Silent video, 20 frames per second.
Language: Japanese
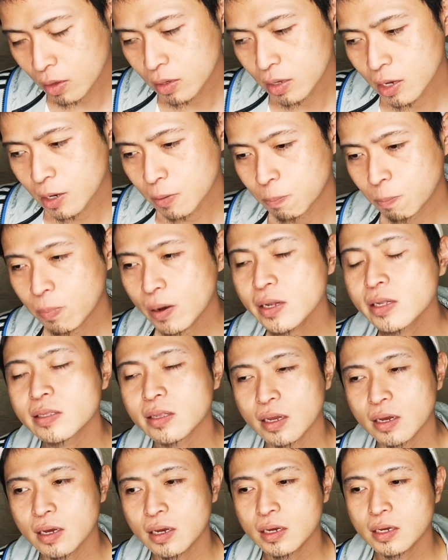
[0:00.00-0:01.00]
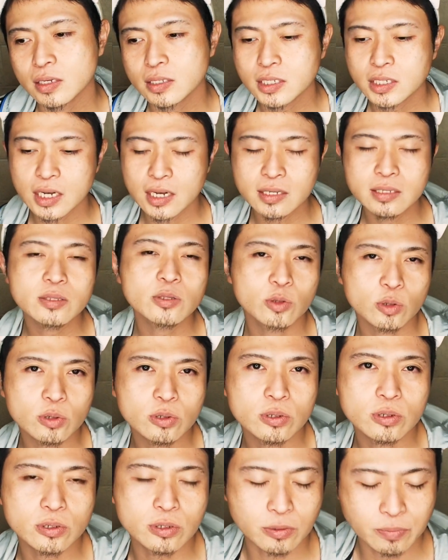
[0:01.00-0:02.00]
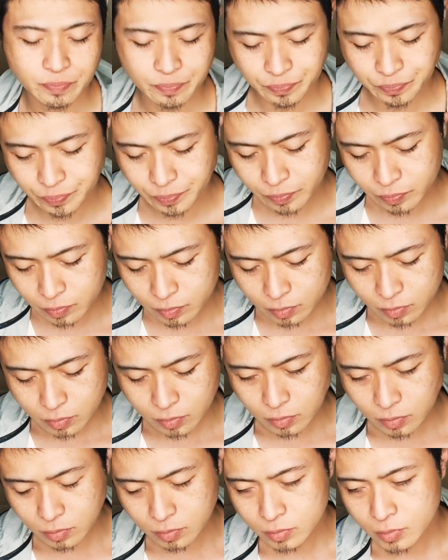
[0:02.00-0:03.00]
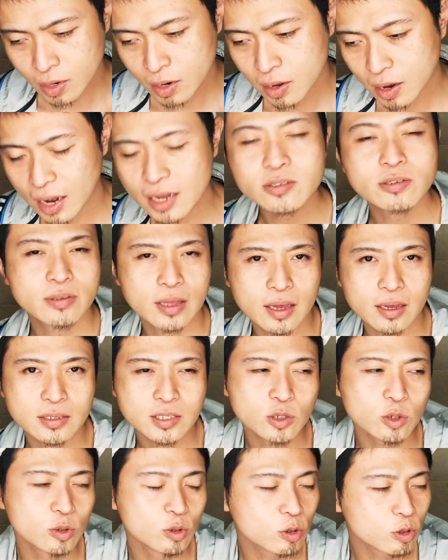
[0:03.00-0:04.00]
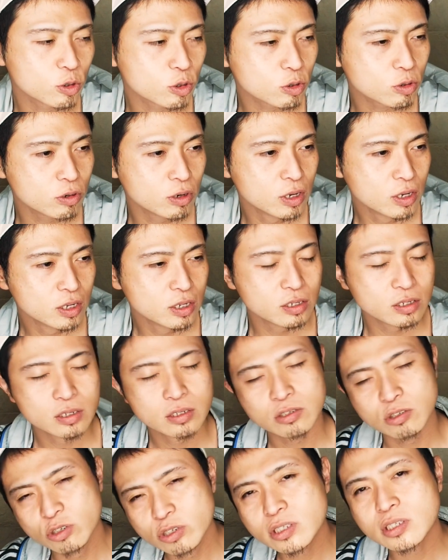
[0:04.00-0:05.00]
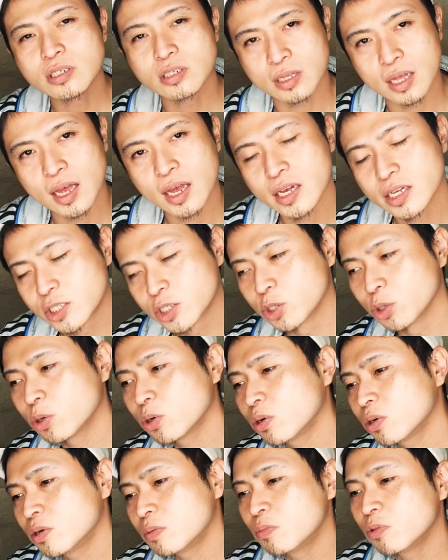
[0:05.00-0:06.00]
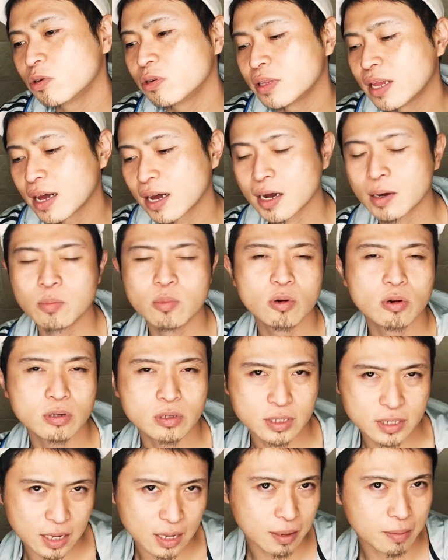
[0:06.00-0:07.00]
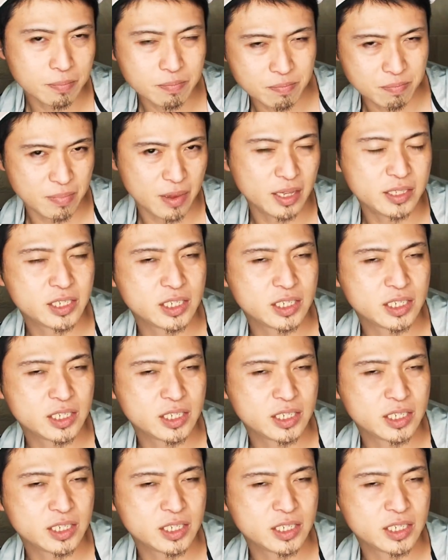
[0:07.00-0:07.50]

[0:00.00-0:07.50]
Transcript: やっぱりねちゃんとあのねそのうつで超もうなんかもうさめっ